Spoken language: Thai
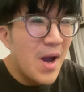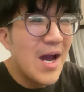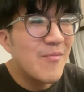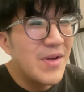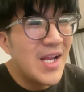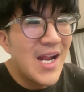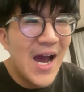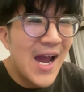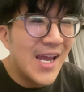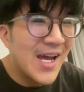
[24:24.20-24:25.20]
มากไม่ได้
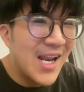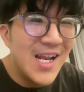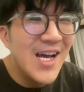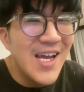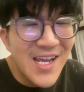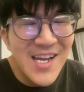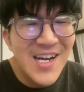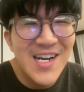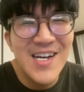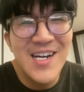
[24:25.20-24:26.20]
ถ่ายอะไรเลย
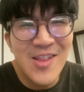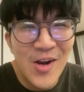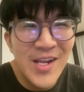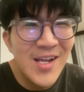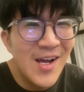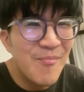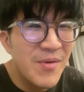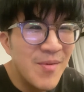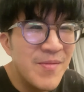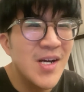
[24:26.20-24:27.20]
คือตอนนี้แบบ
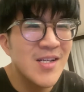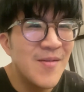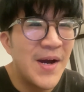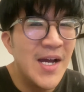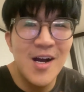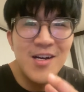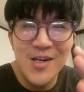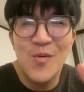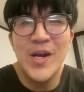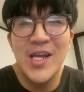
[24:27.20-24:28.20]
เริ่มดึกใช่ป่ะก็คื
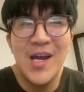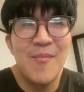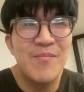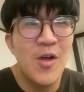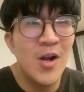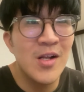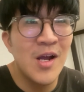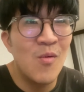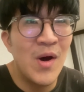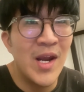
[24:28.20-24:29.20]
อวันนี้แบบตอน
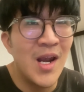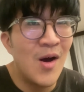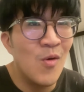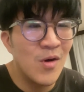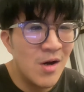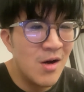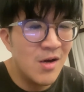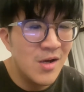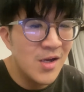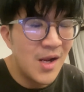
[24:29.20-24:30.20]
กลางวันเราก็
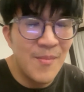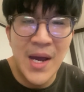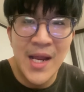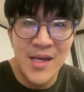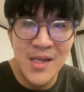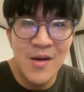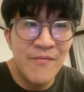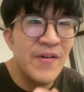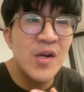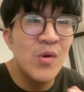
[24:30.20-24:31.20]
ทำงานที่ออ
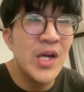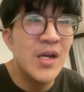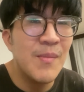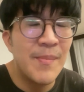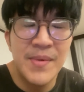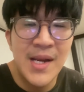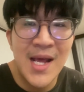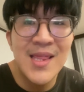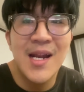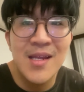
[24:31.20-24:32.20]
ฟฟิศด้วยแบบนั่
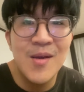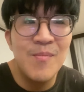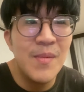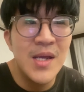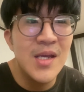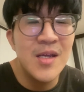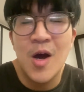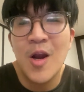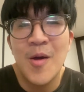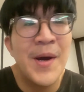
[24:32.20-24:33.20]
งตัดคลิปไอ้ย้
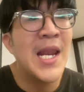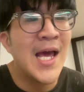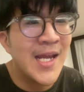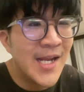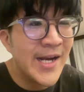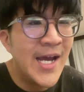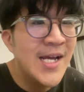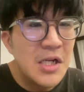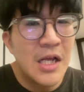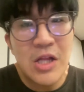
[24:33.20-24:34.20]
อนรอยมหาลัยเนี่ยนะ
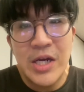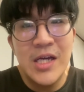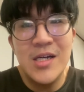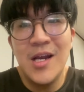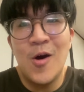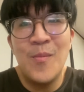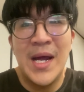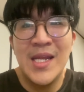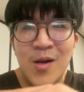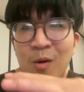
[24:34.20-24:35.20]
แล้วตอนนี้คือเรา
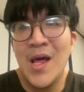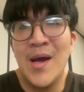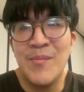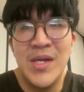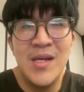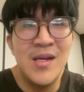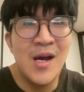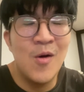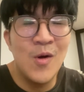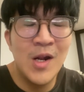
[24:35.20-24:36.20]
มาที่โรงแรมที่
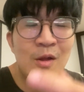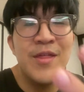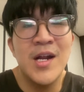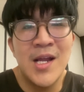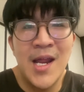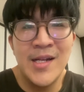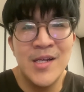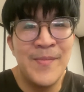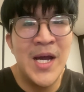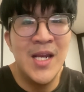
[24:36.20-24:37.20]
เขาเล่นคอนเสิร์ตกัน
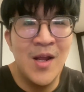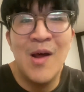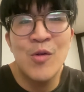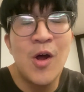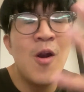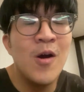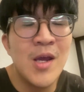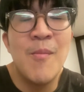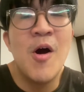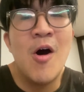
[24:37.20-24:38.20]
ใช่ป่ะแล้วเราต้องรอ
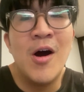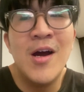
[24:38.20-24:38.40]
เก็บของ